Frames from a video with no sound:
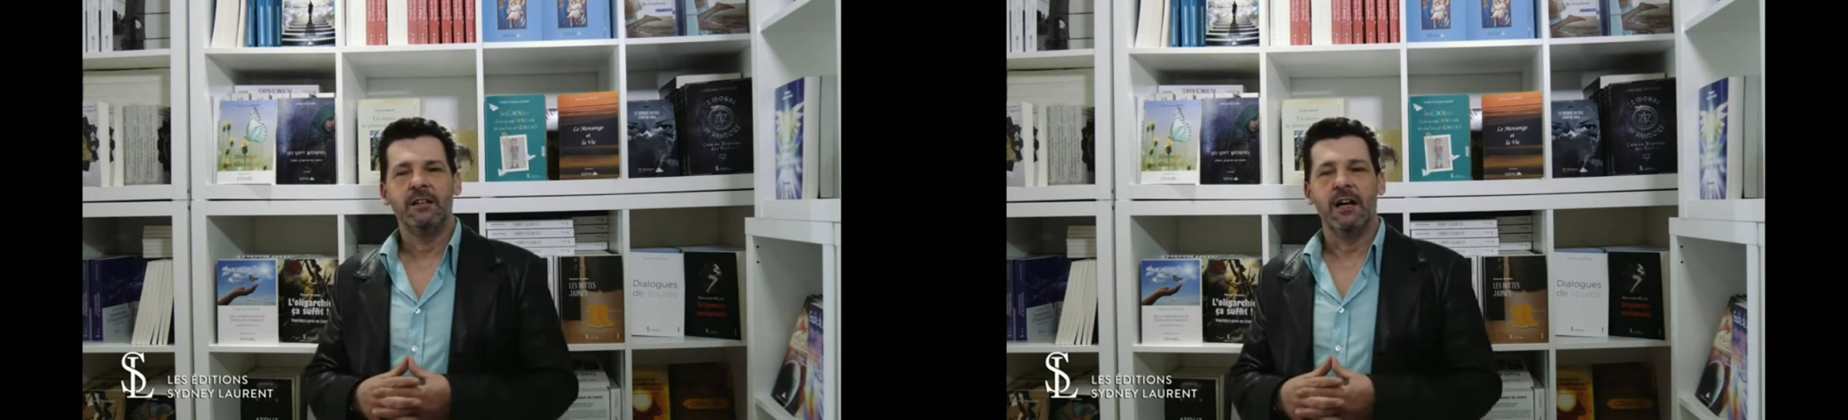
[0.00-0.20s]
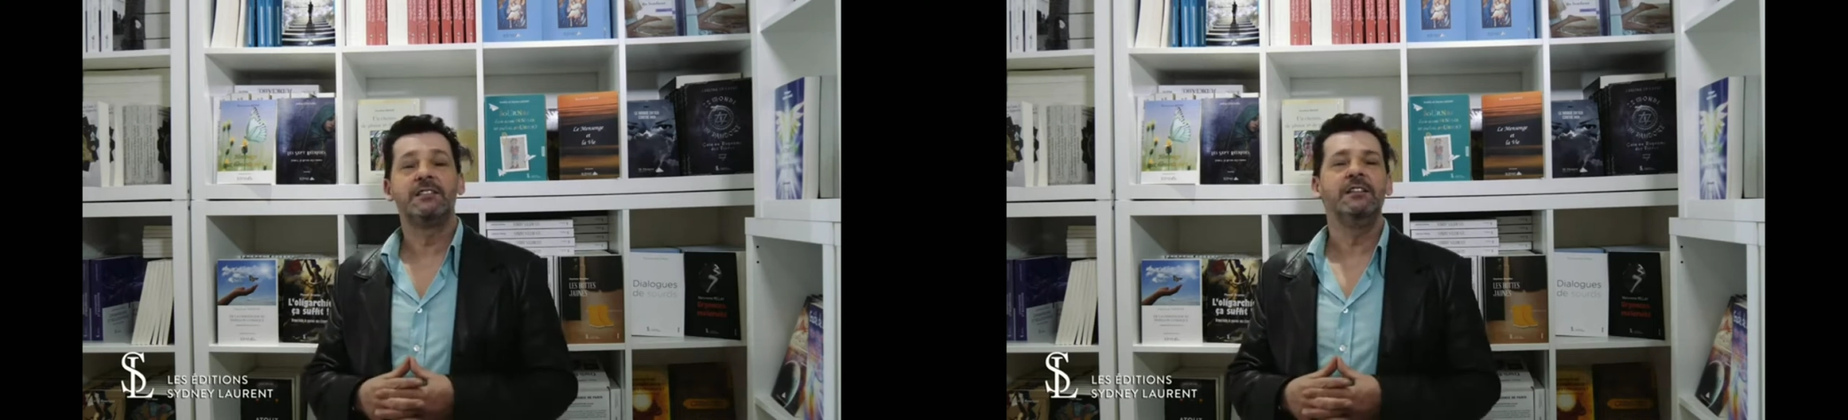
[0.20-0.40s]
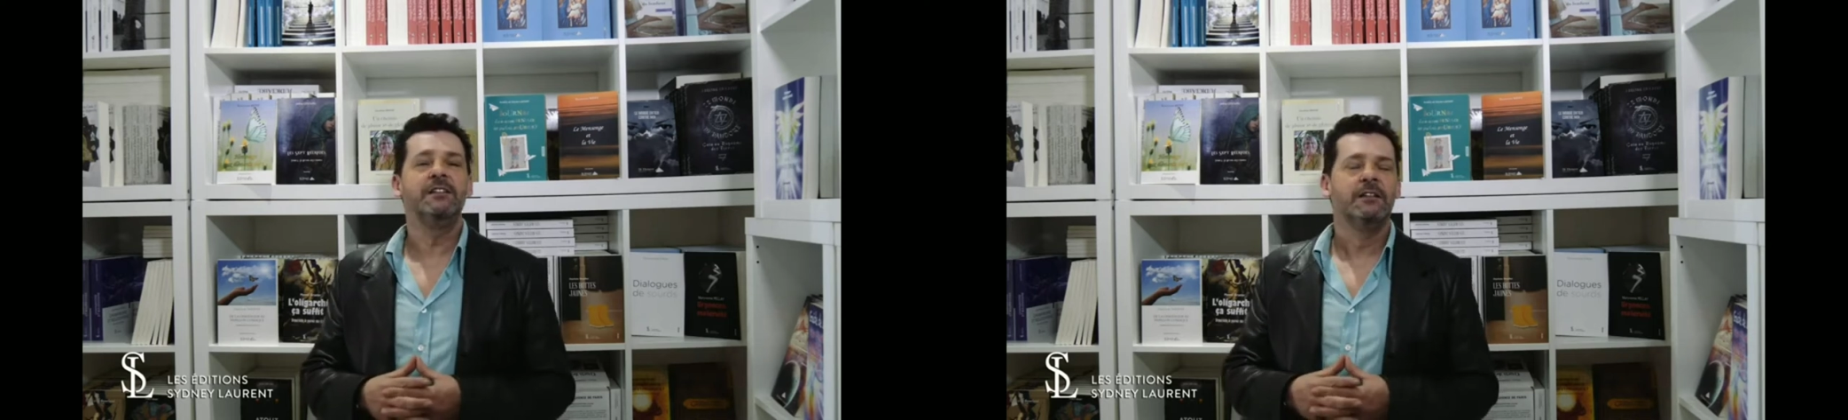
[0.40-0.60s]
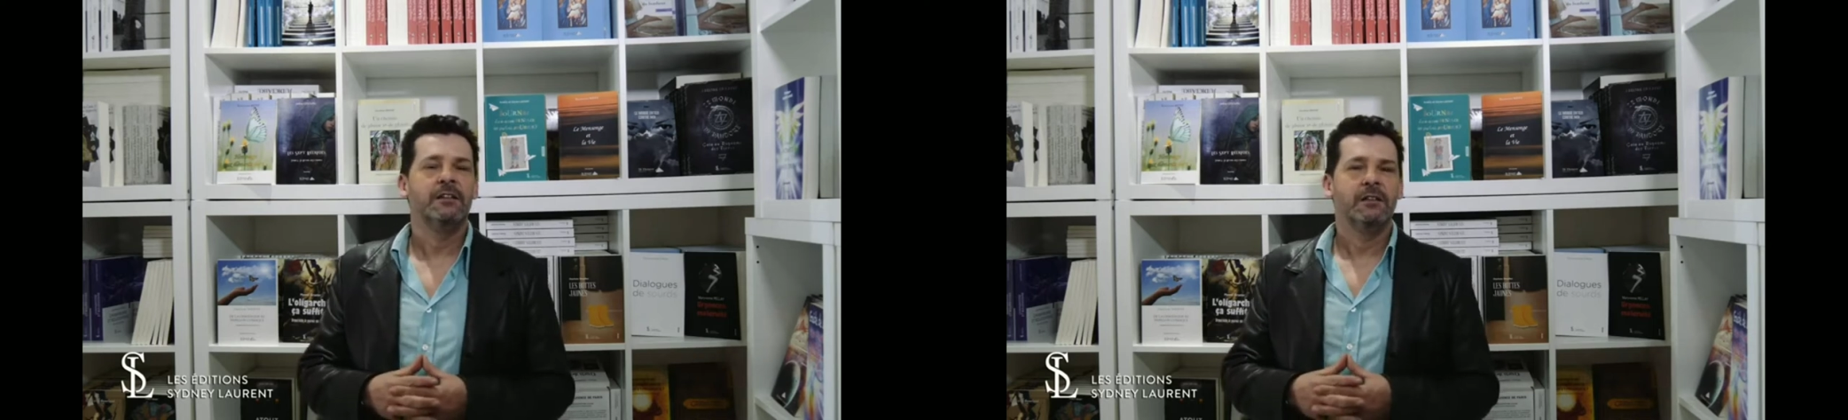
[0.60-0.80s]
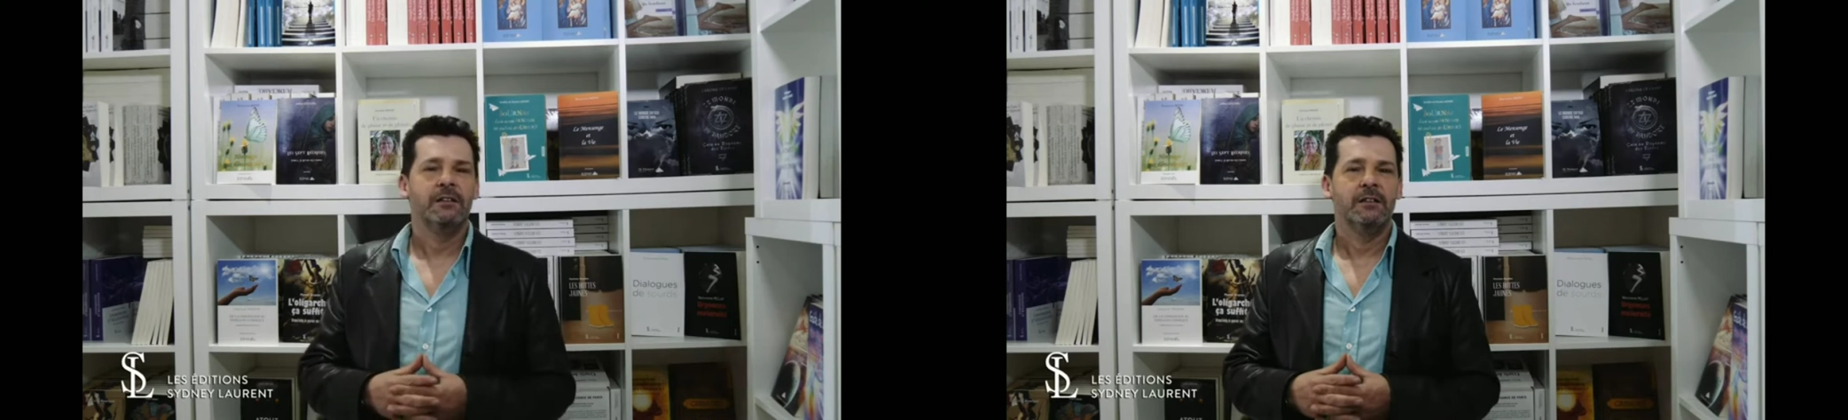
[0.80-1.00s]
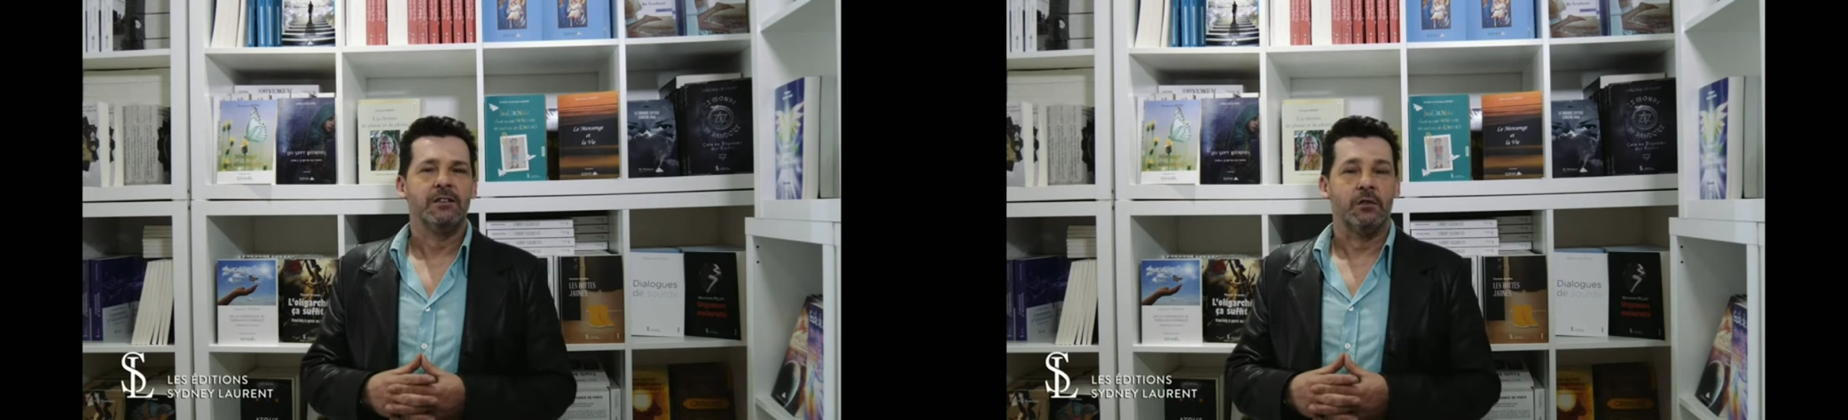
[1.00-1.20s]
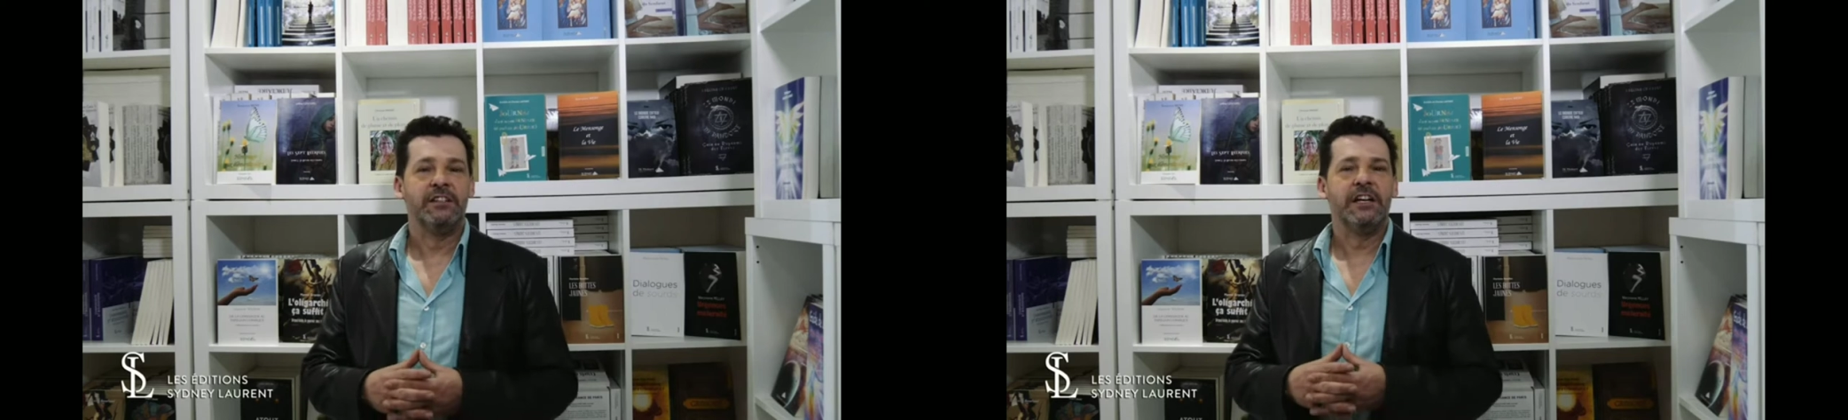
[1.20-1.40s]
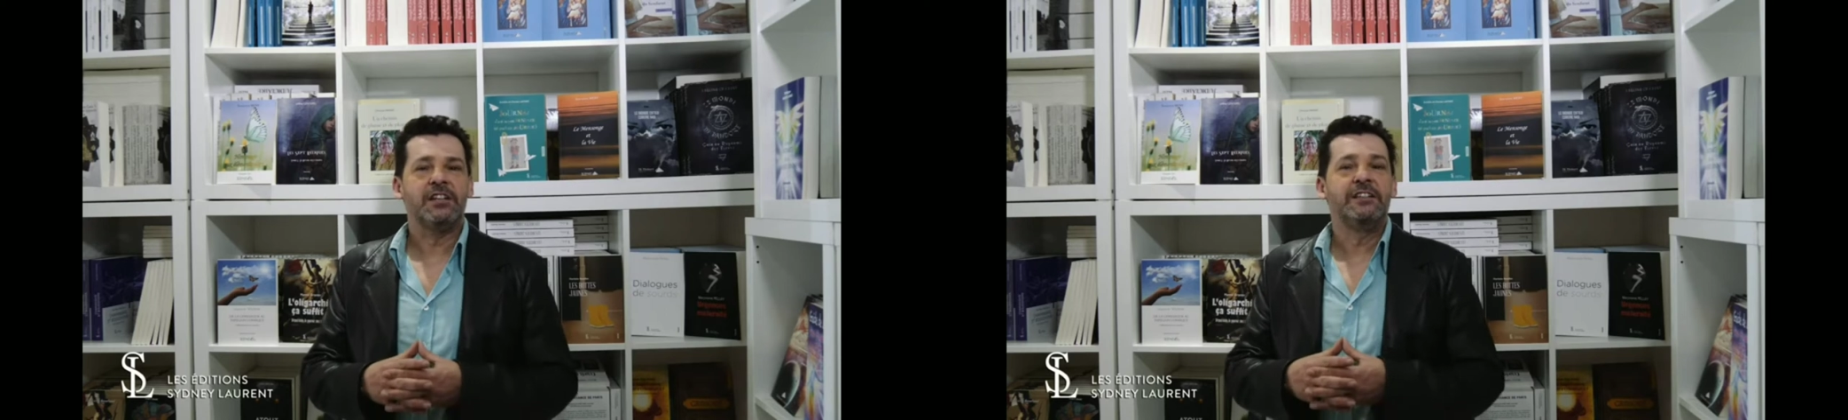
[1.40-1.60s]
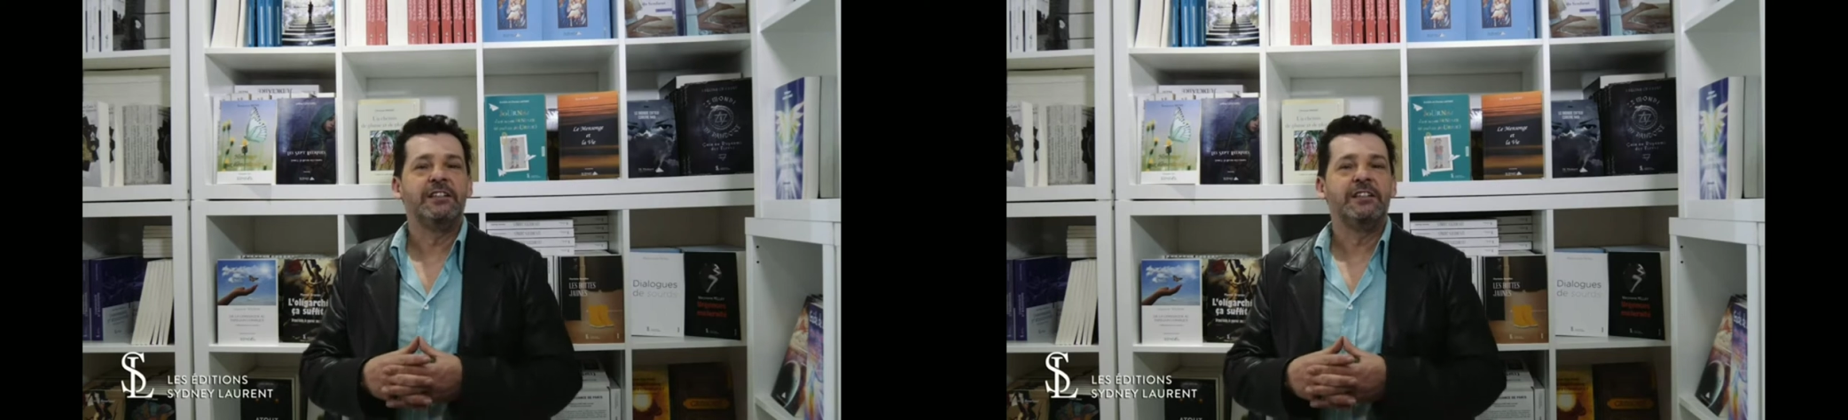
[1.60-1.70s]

Ainsi, son énergie